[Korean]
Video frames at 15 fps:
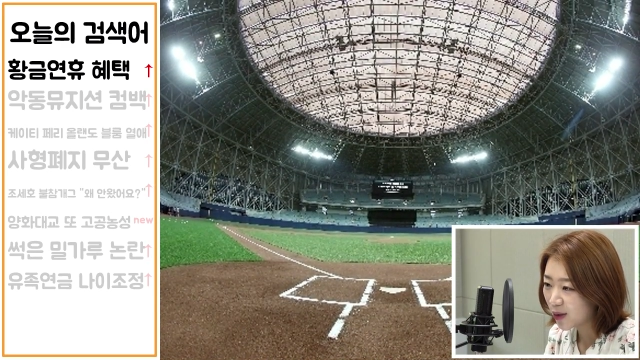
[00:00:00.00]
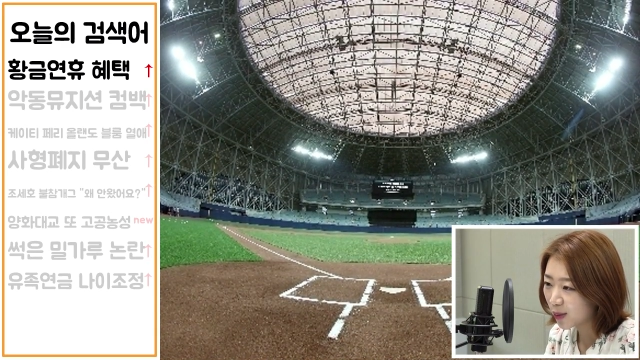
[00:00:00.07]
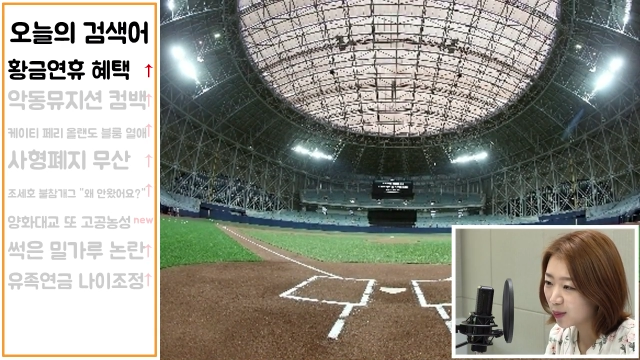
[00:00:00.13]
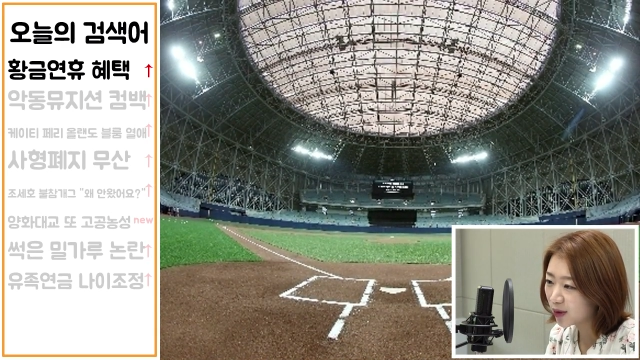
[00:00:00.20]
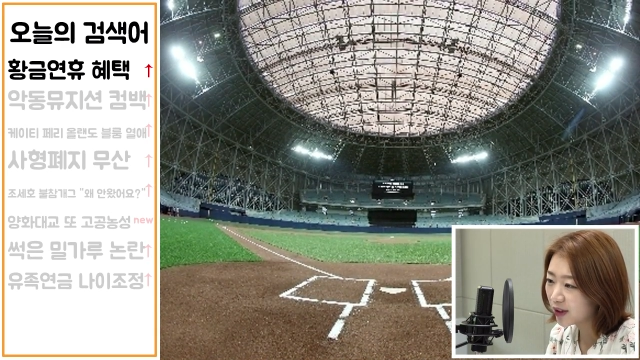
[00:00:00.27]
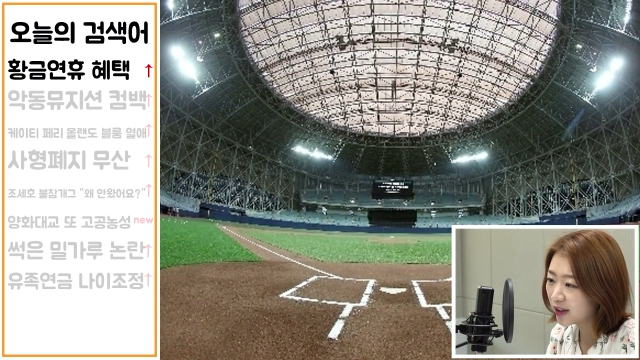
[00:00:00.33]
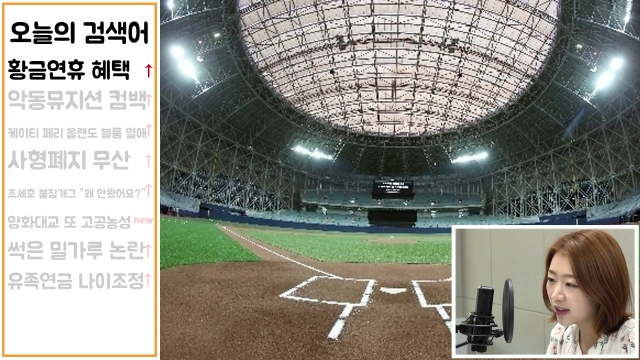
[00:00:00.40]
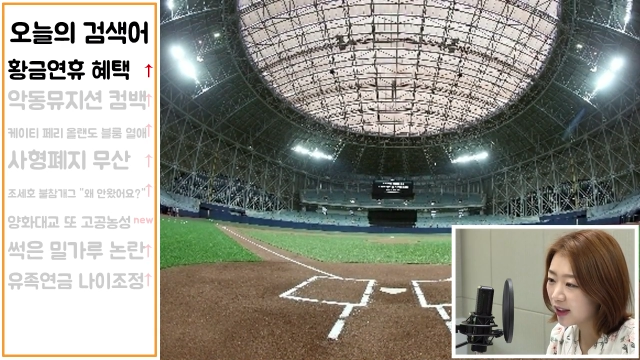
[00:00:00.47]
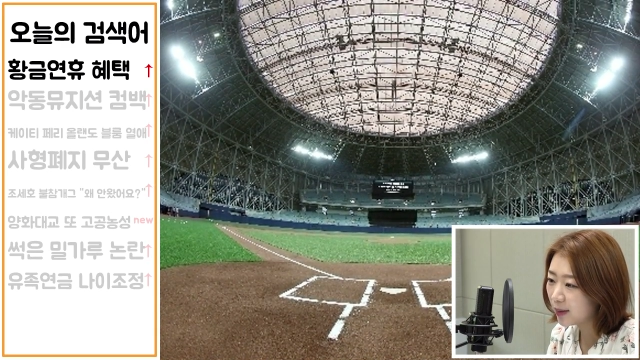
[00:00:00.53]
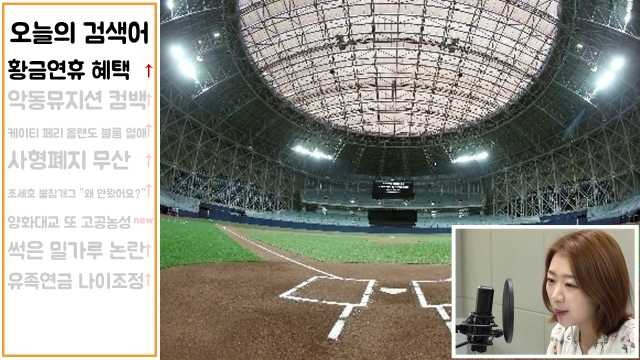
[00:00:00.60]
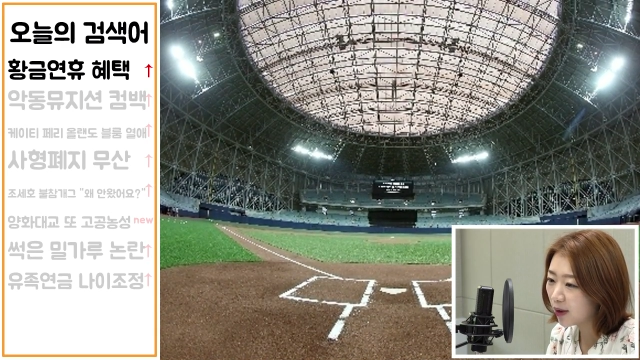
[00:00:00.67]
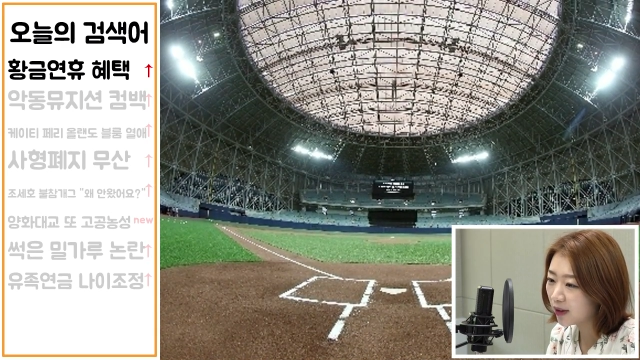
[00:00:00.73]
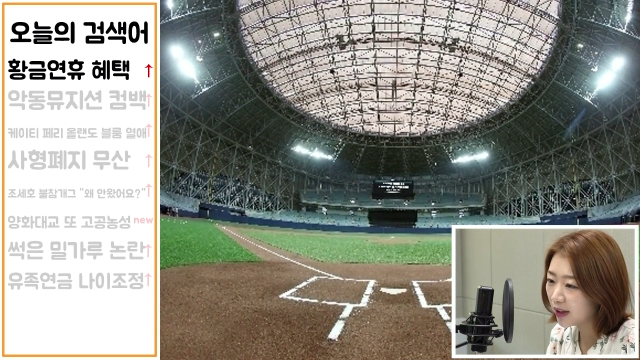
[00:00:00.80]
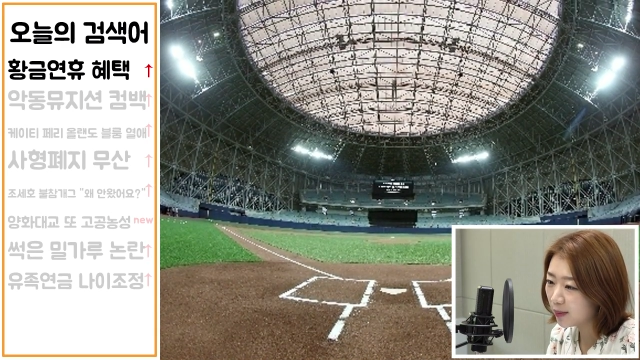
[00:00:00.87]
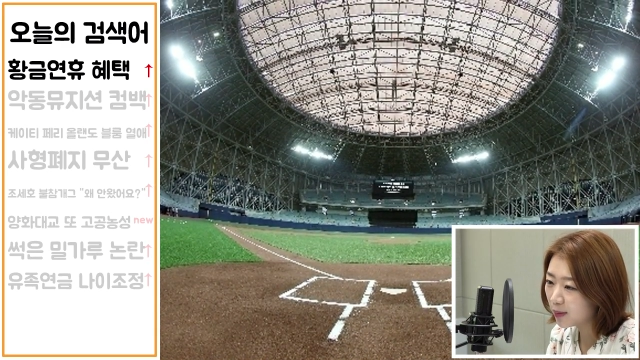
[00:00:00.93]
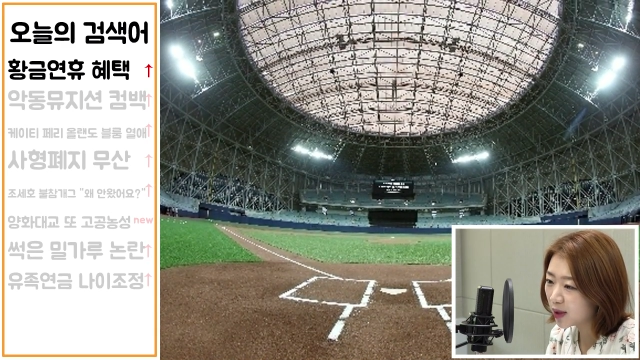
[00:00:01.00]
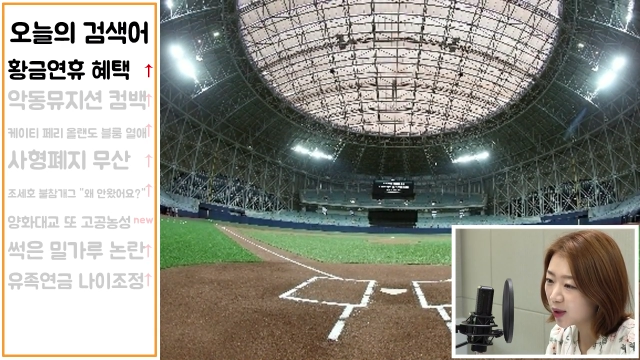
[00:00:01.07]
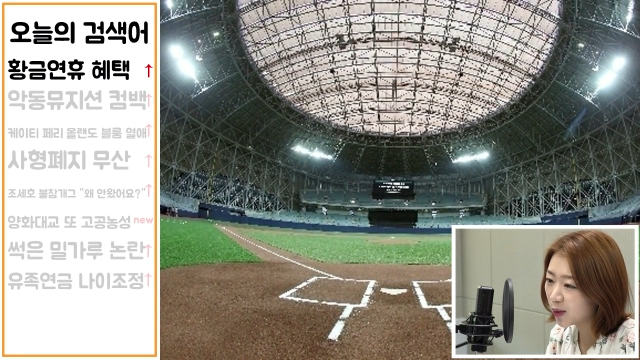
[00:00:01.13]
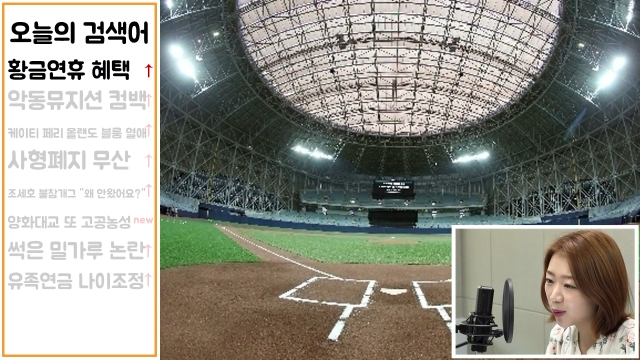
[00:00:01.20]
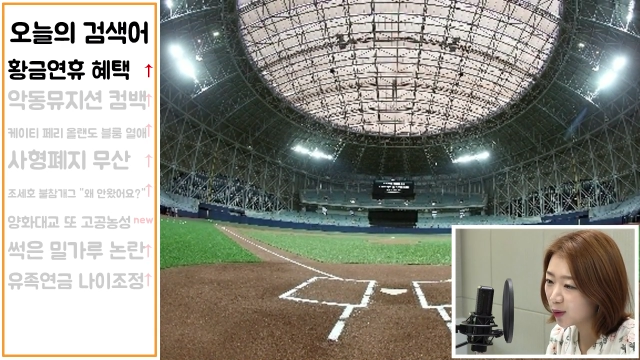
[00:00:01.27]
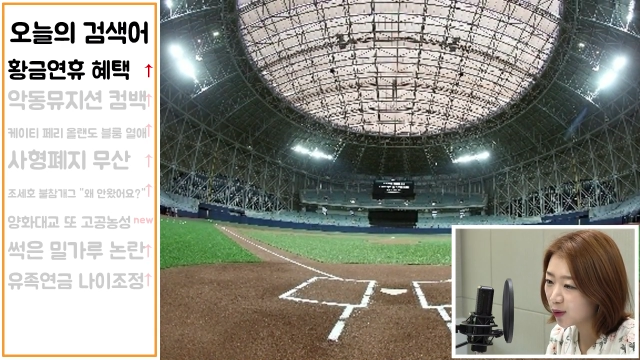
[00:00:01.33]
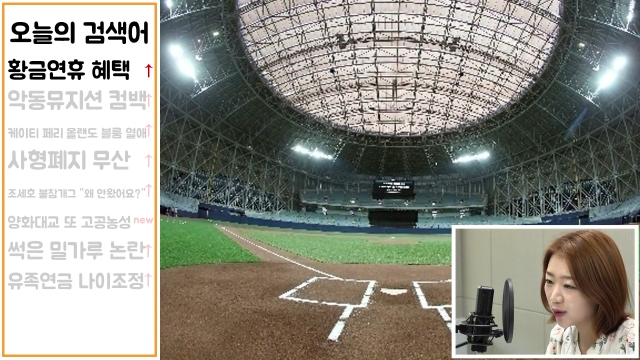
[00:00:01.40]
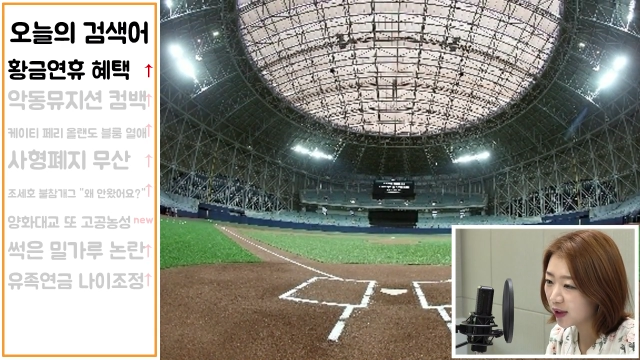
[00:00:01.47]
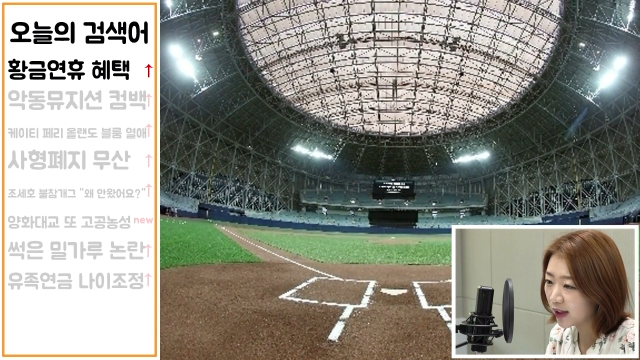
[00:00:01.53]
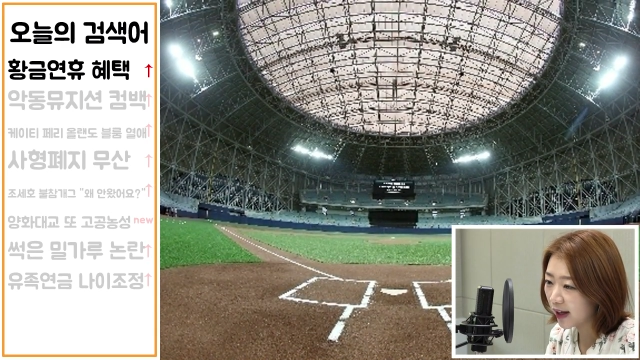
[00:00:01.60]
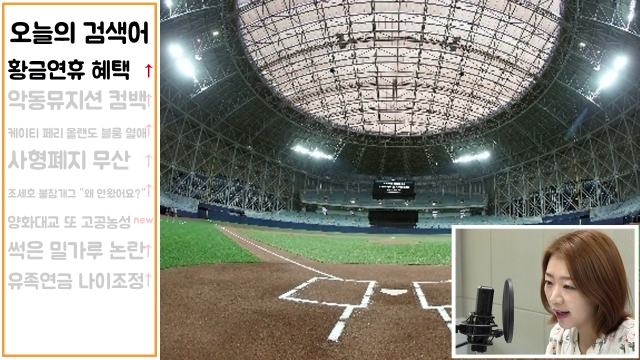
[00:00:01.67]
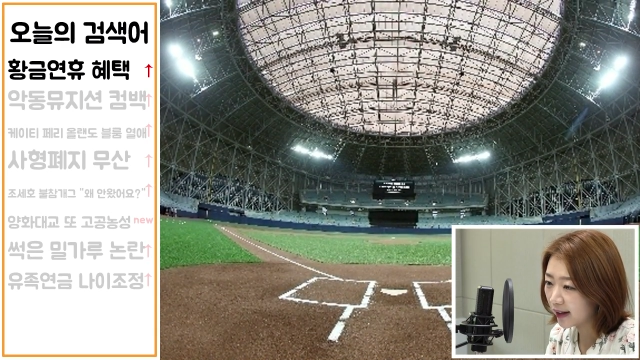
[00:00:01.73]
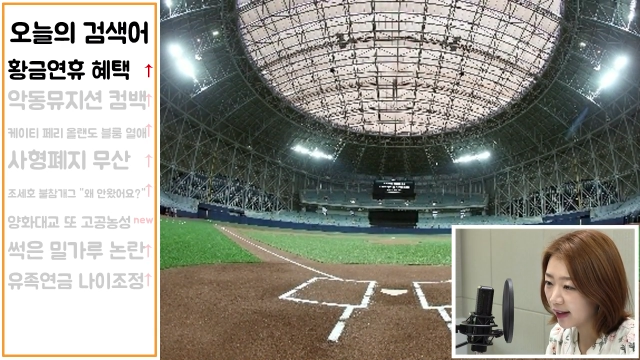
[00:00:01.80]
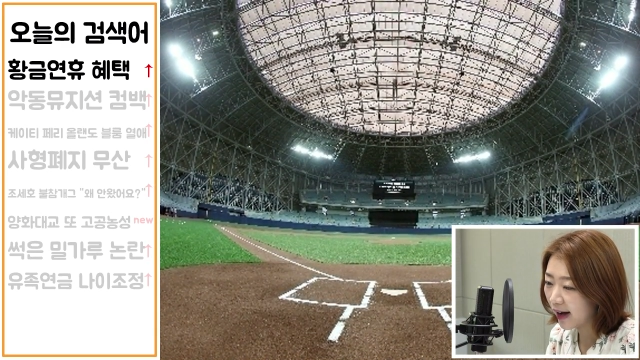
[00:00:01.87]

정부는 이번 임시공휴일에